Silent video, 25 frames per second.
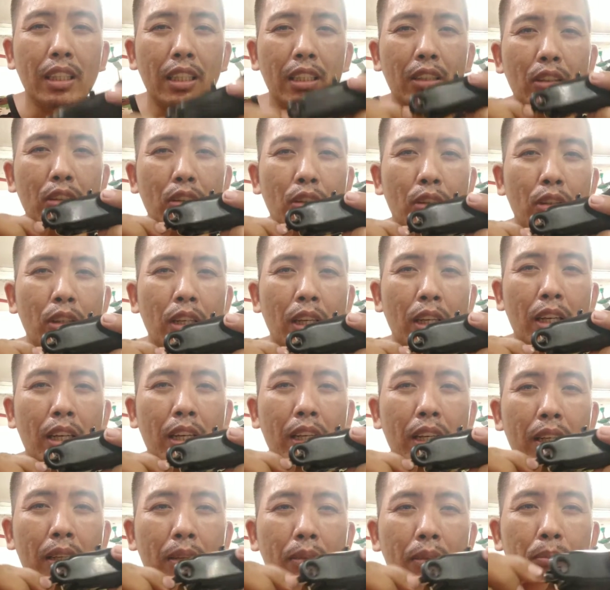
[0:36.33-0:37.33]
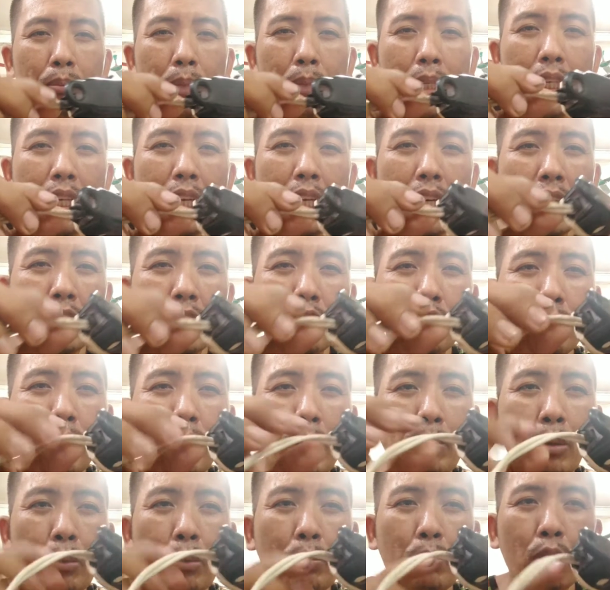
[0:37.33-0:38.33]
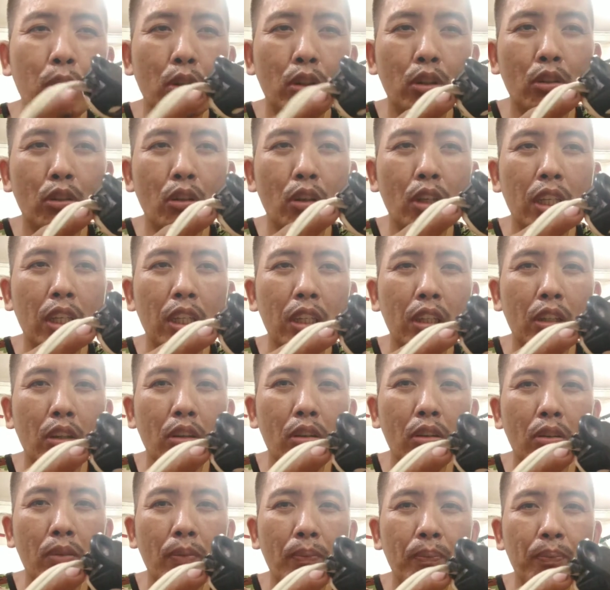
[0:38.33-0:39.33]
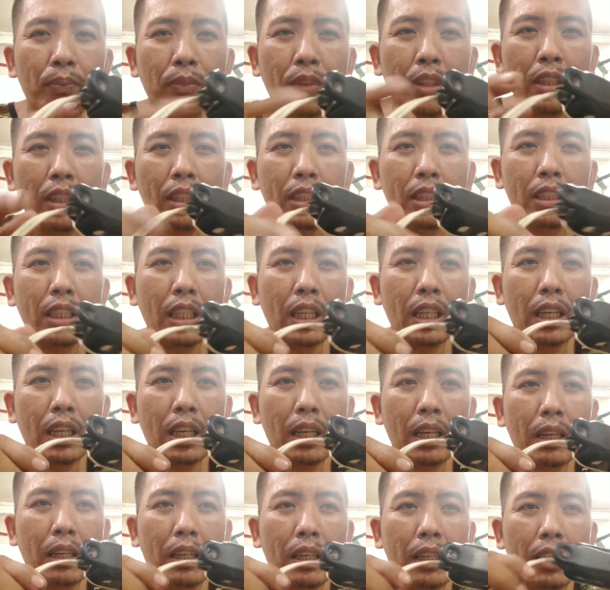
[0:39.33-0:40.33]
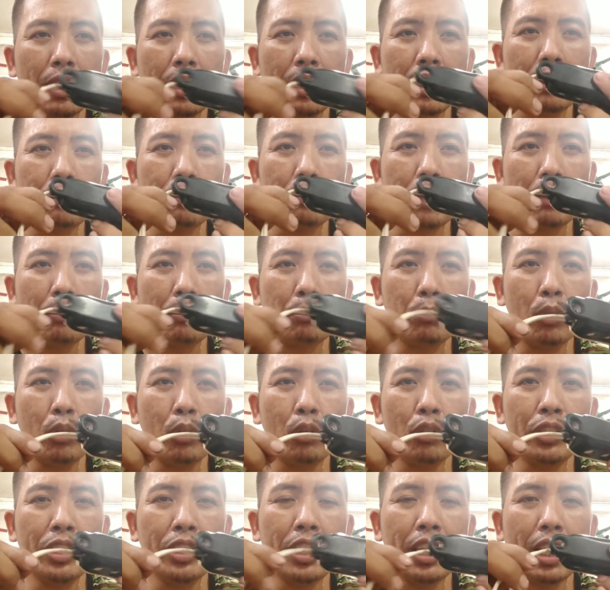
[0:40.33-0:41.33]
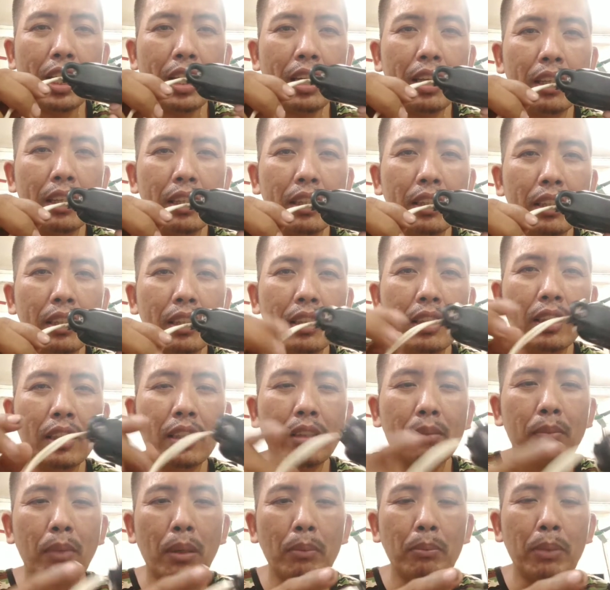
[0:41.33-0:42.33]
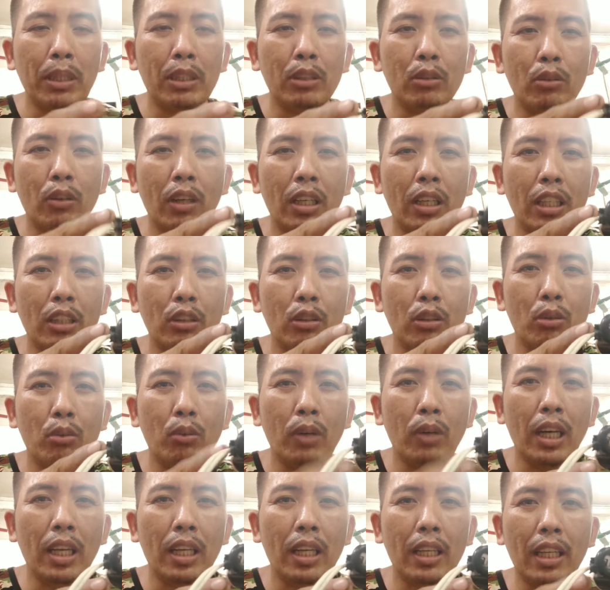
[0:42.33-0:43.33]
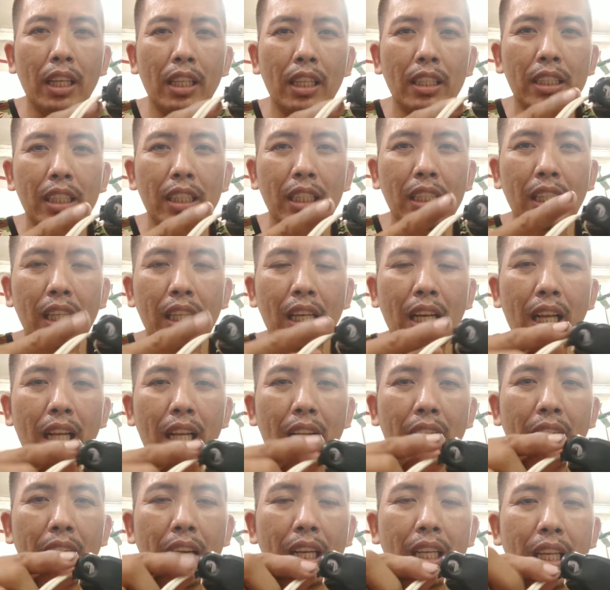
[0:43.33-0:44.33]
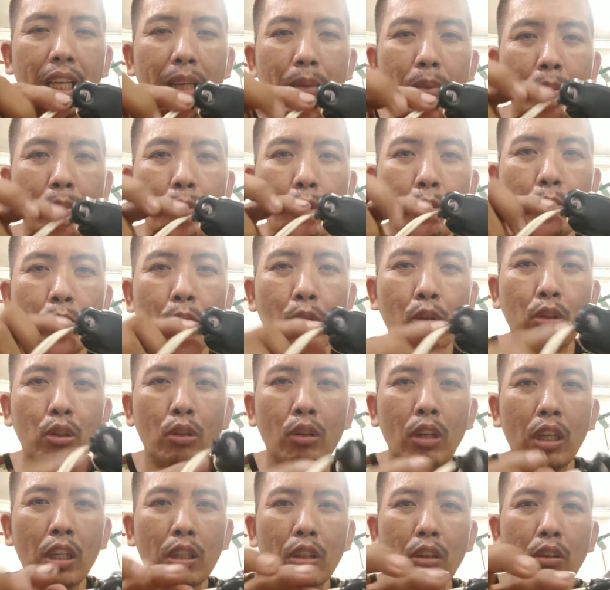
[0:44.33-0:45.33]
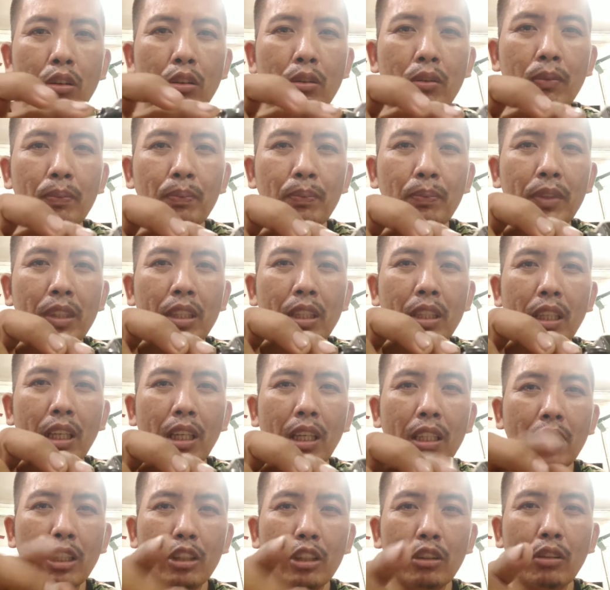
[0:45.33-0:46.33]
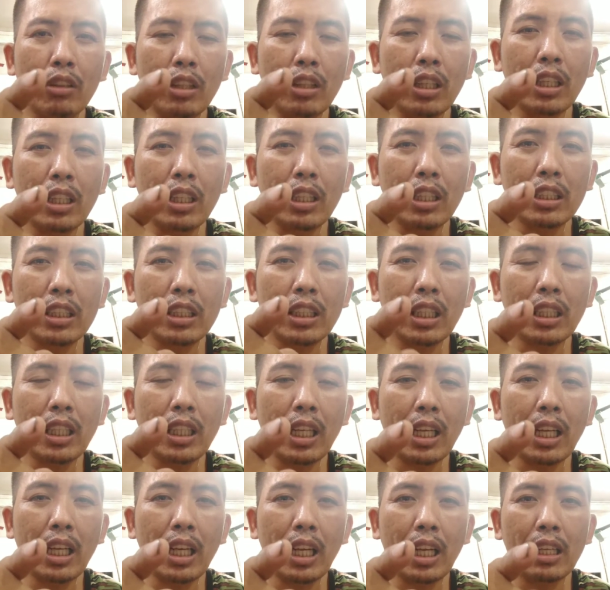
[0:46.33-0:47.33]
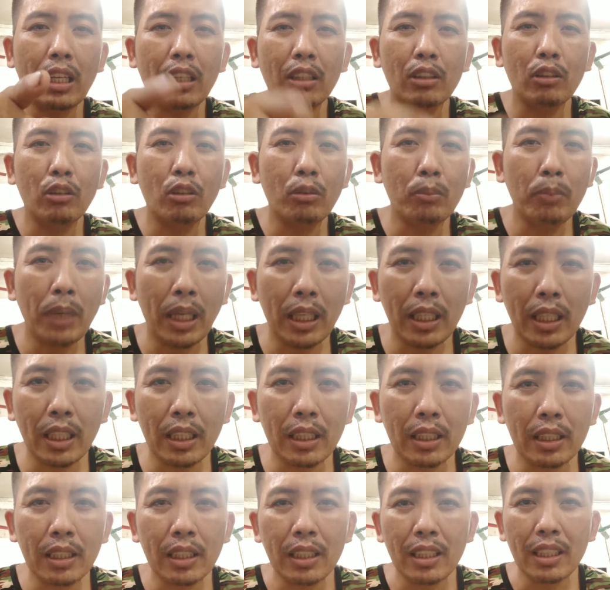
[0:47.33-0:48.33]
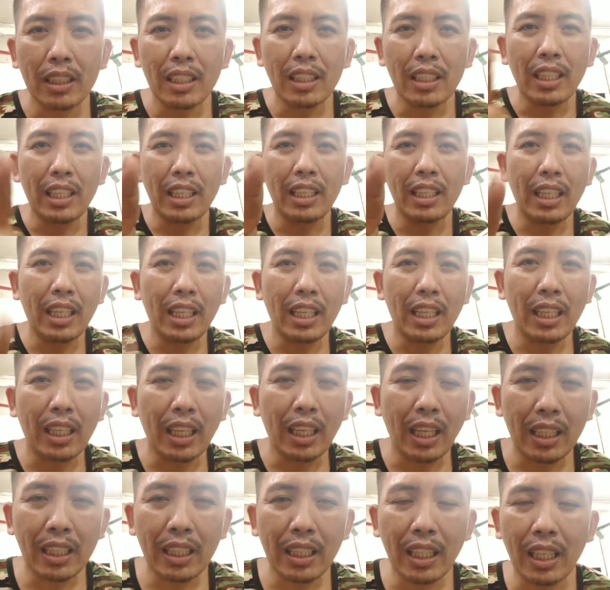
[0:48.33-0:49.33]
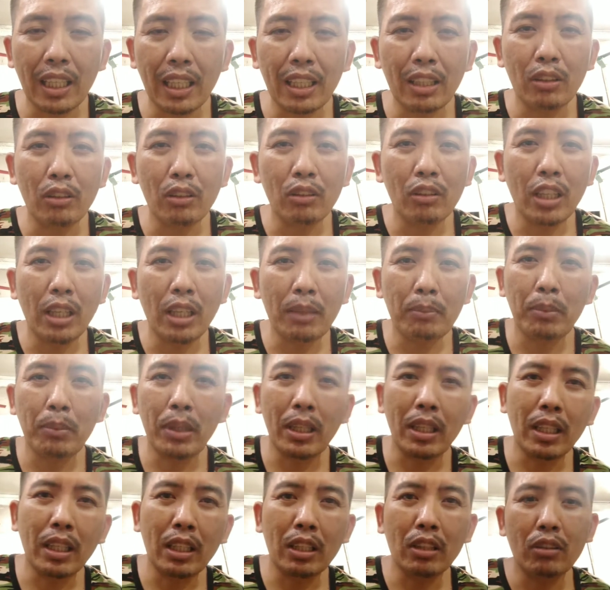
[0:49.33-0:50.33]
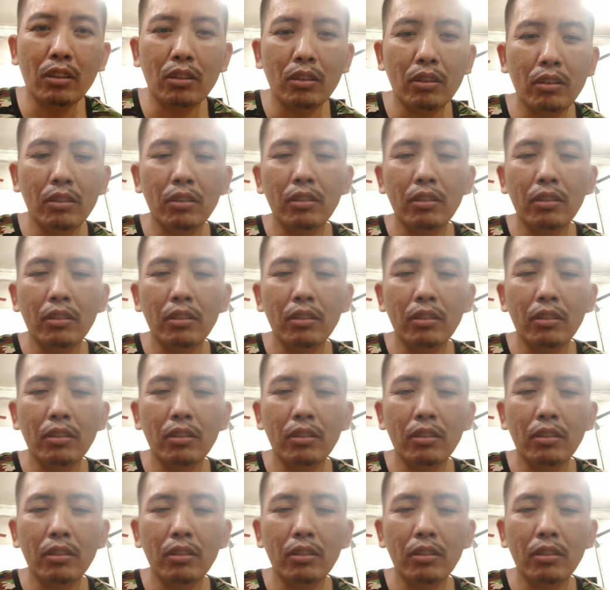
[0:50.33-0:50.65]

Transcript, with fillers: yung uh, bigla itong mapuputol dito sa pag-fold niya, mapiktuhan itong wire dahil katagalan na niya, mapuputol ito. At ito rin ang isang dahilan kung bakit hindi nag-andar yung clipper ninyo.